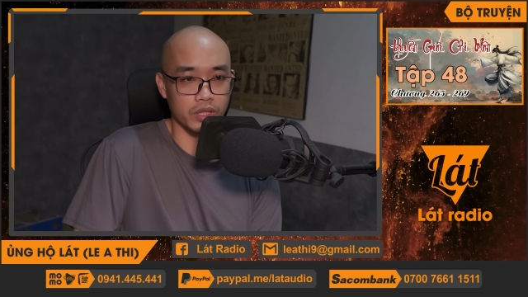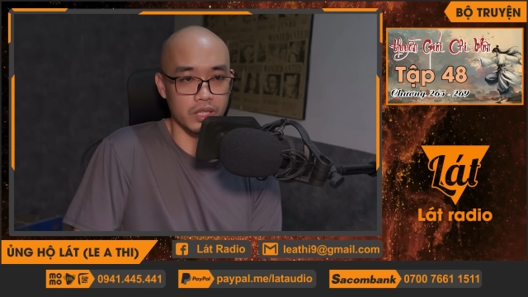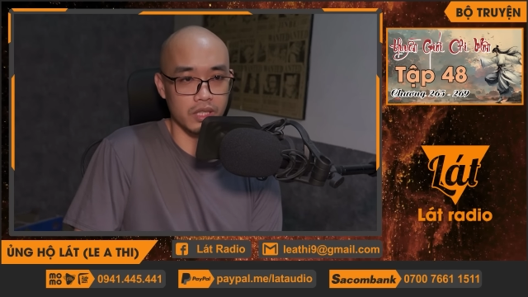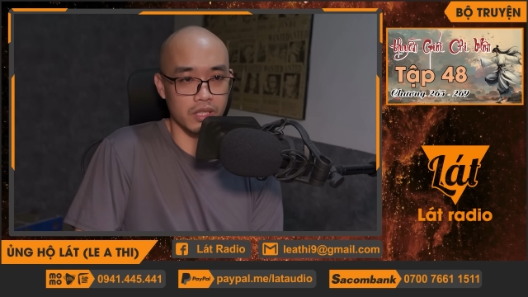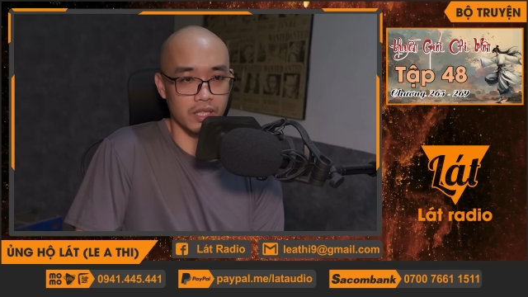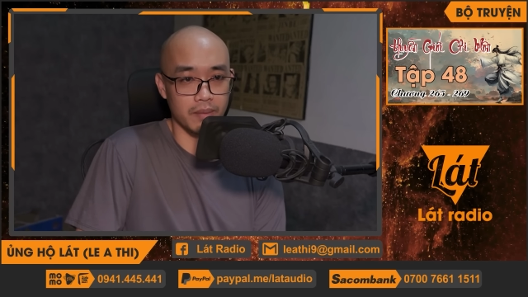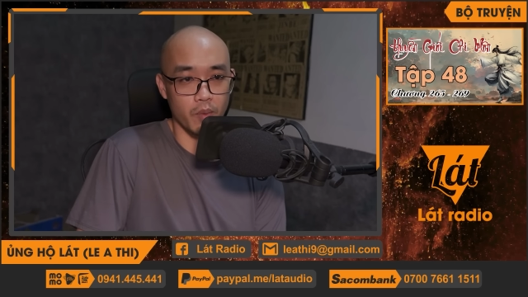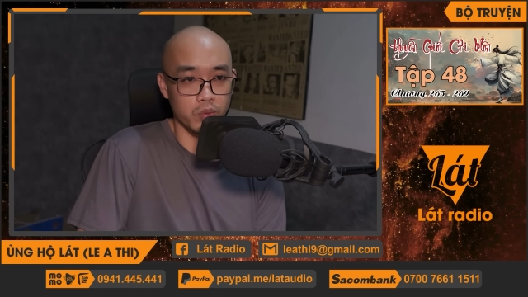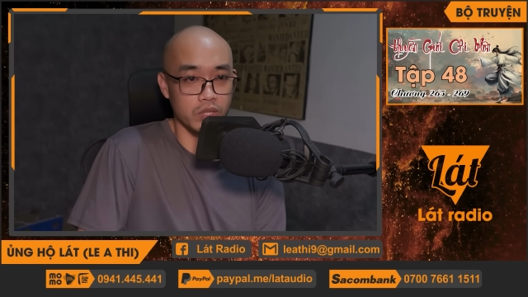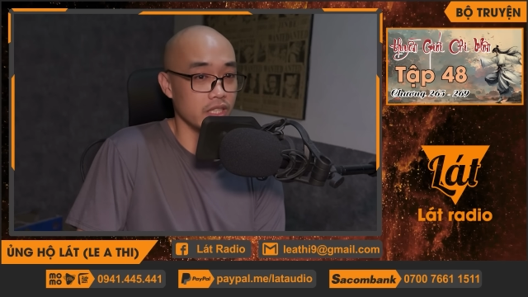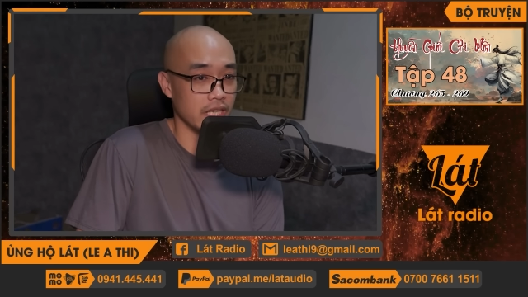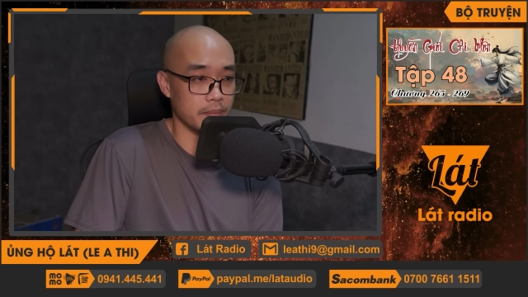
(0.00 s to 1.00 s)
Thạch Mục nói.
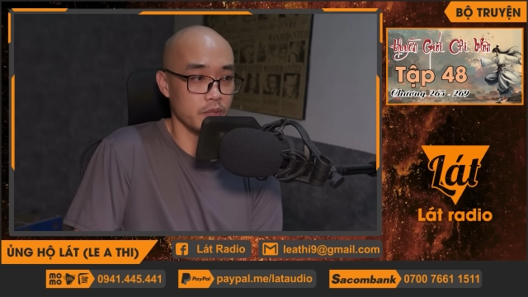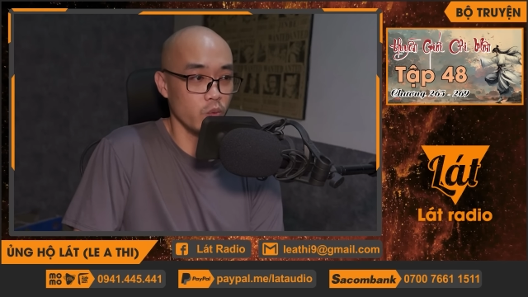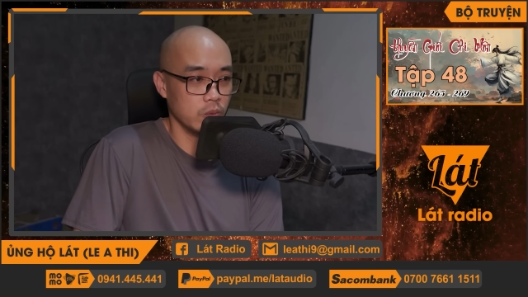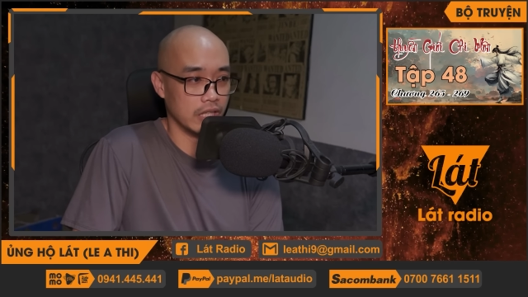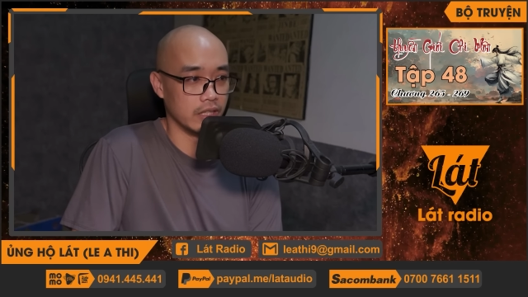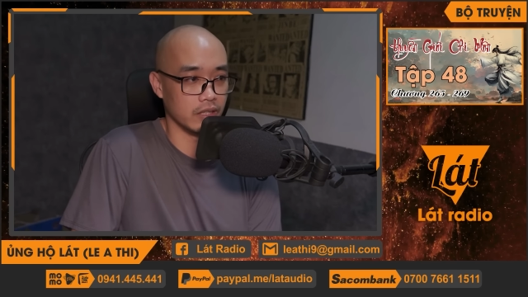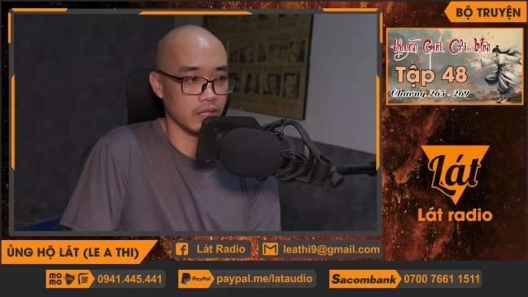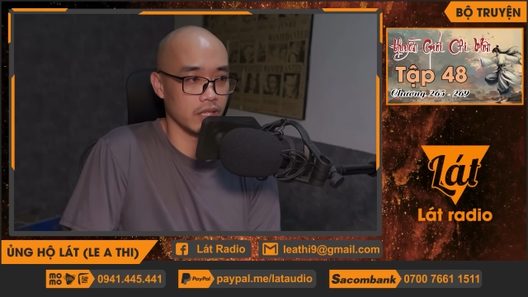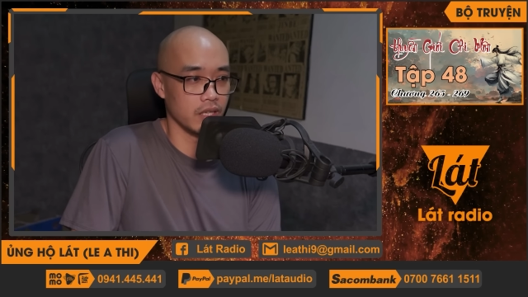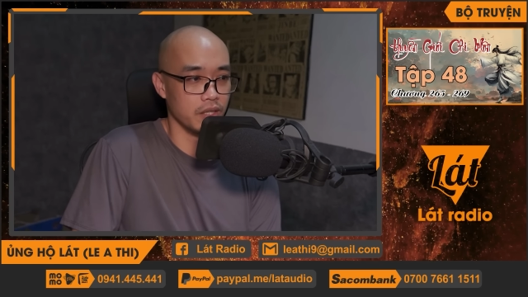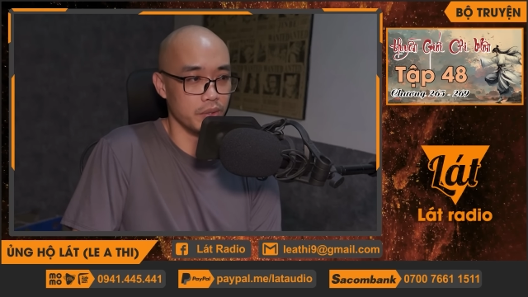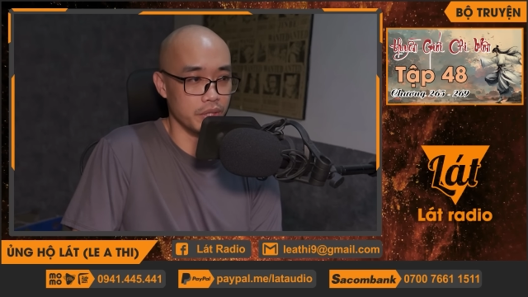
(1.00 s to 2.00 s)
Hồ
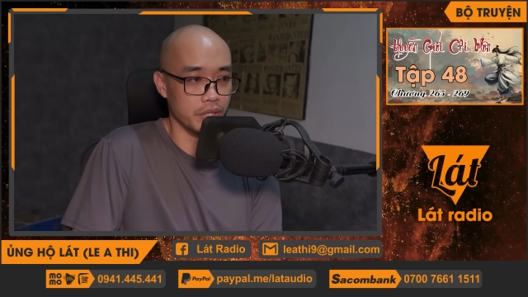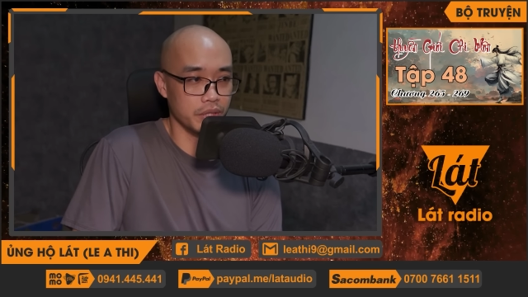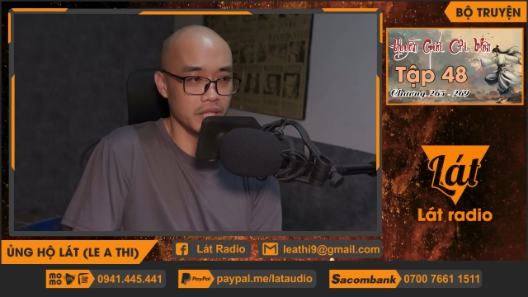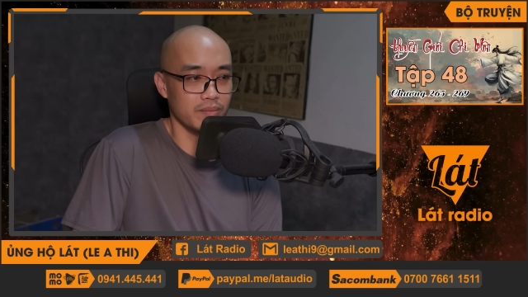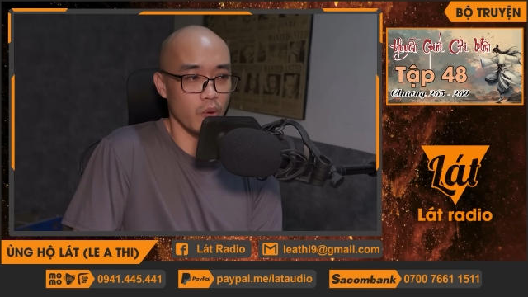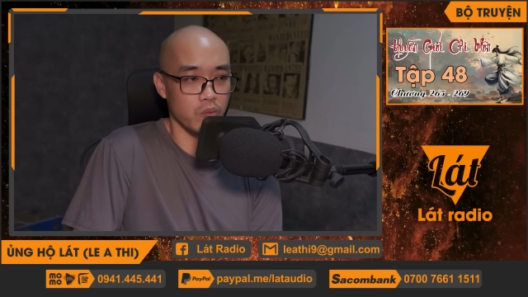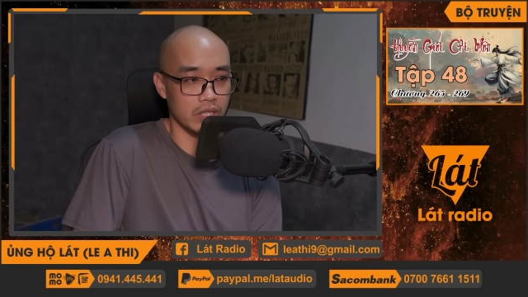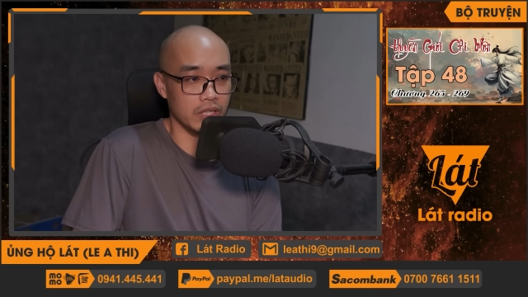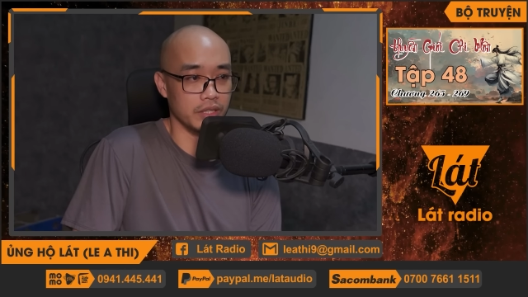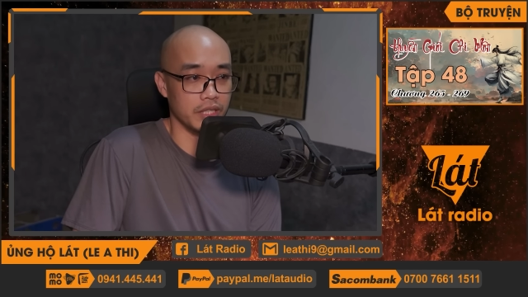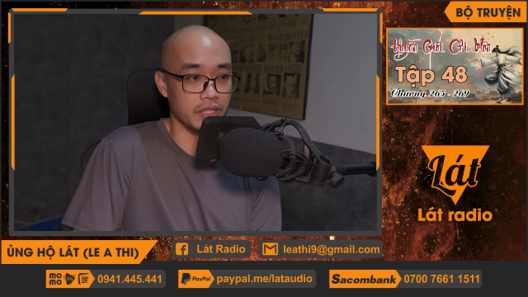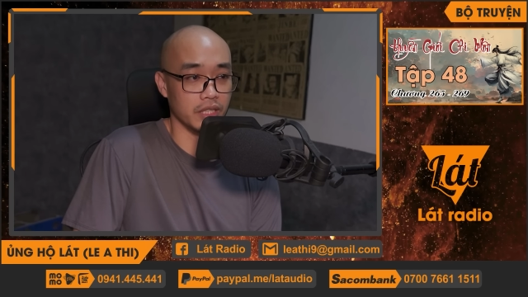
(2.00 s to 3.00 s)
Tái Lôi làm người thập phần
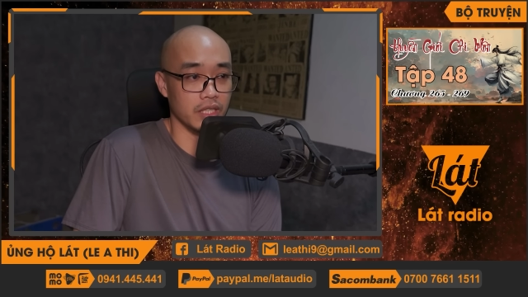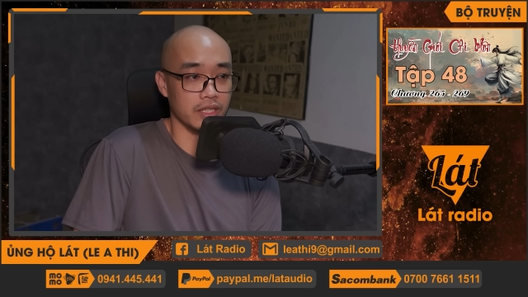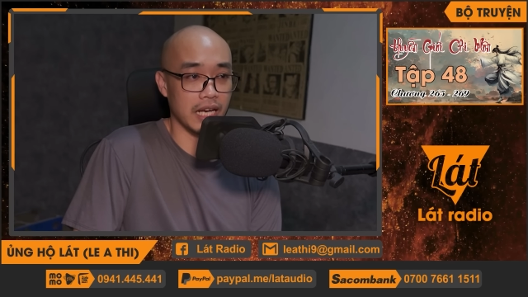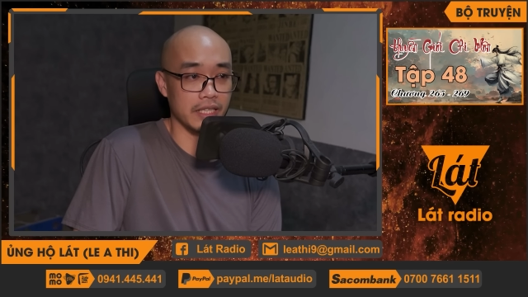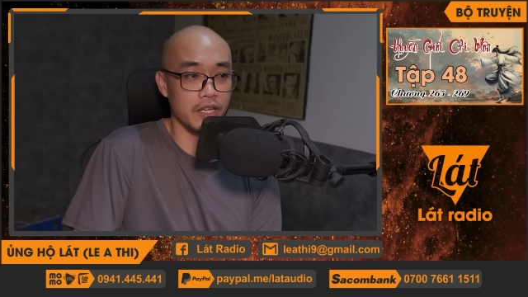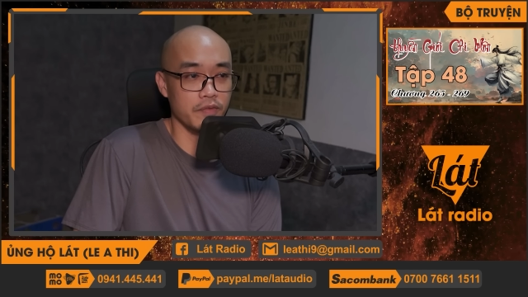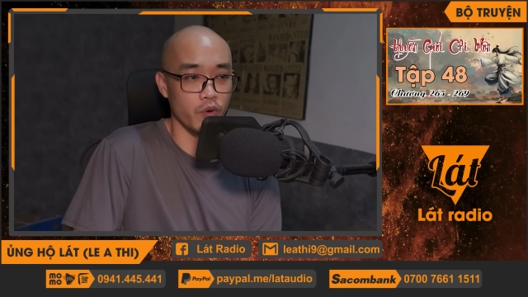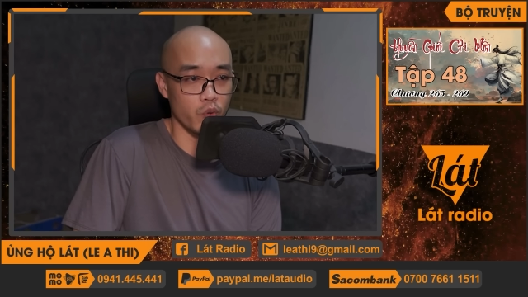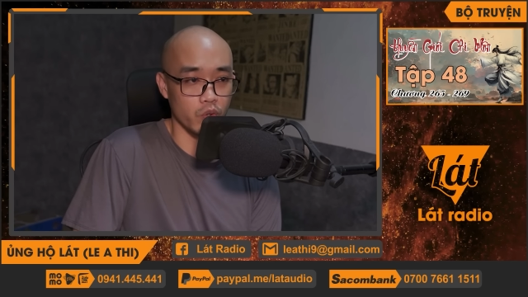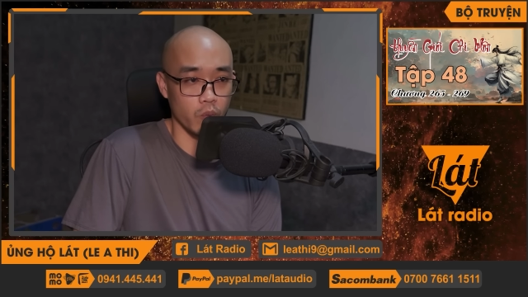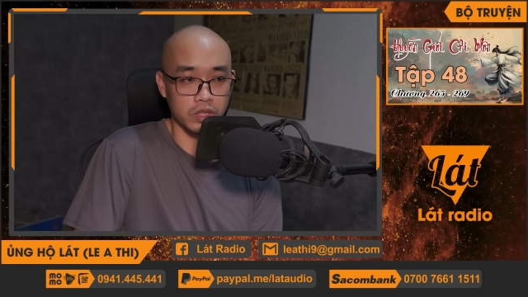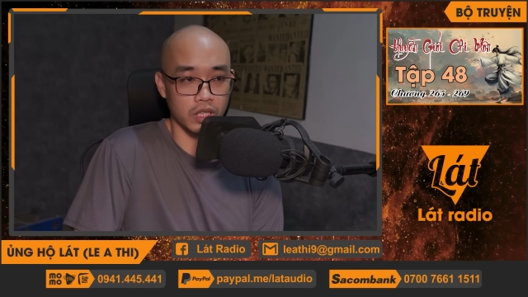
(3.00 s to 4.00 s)
lanh lợi, dỗi
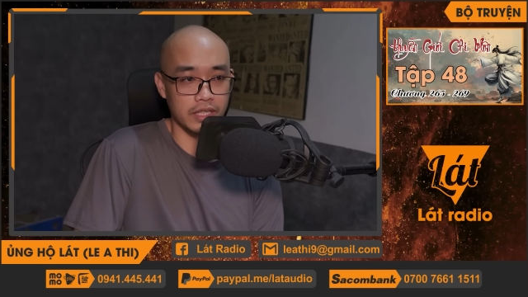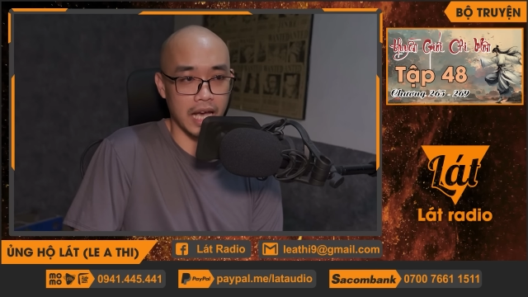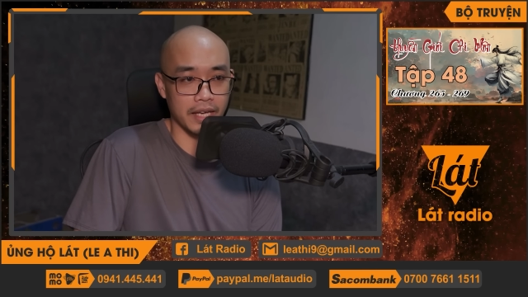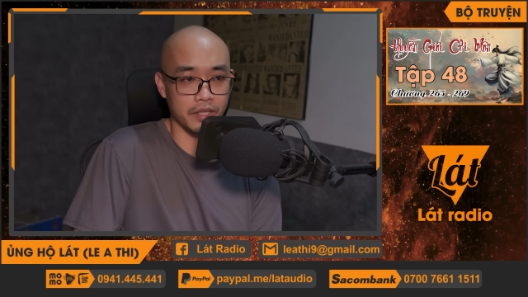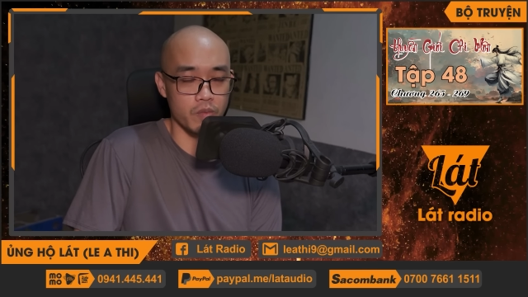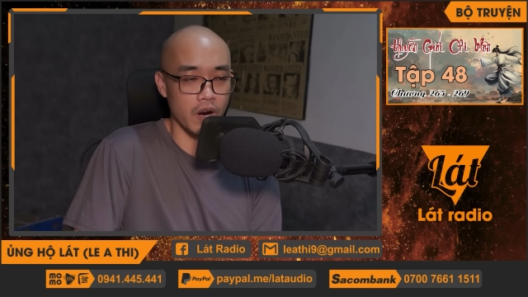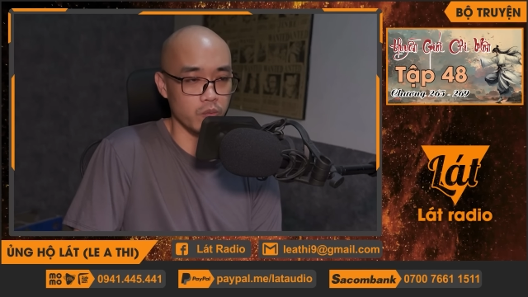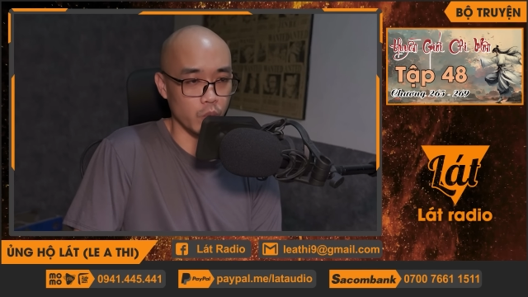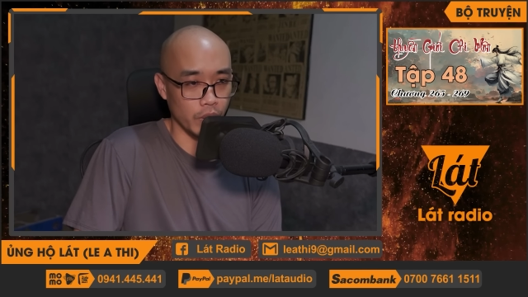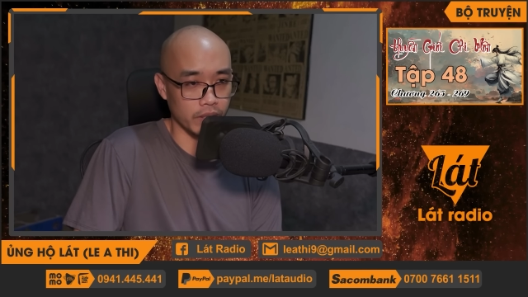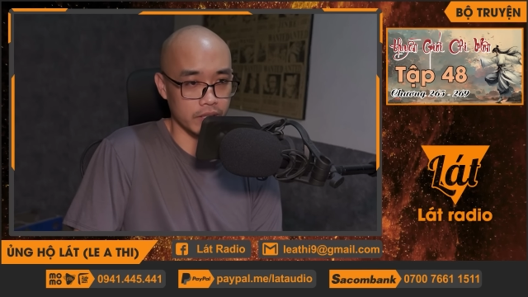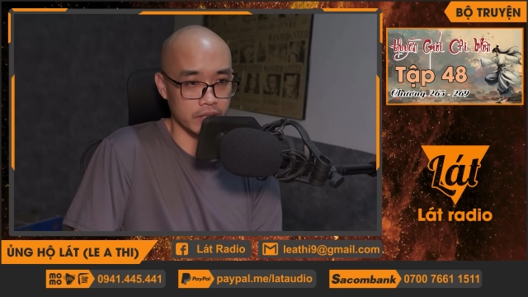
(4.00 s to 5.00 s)
về nhìn mặt người khác mà nói
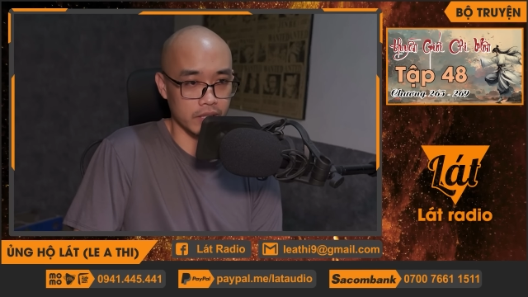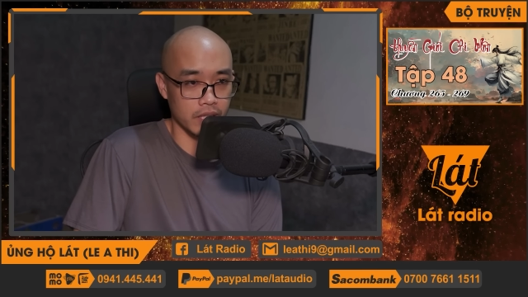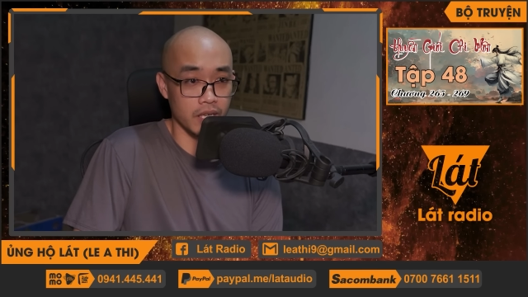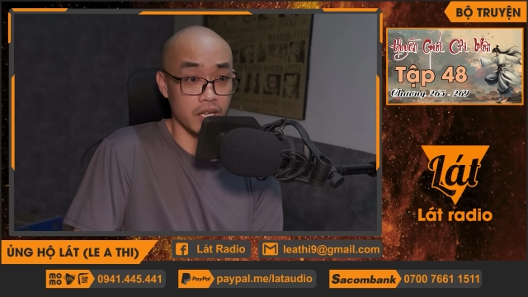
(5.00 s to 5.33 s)
chuyện.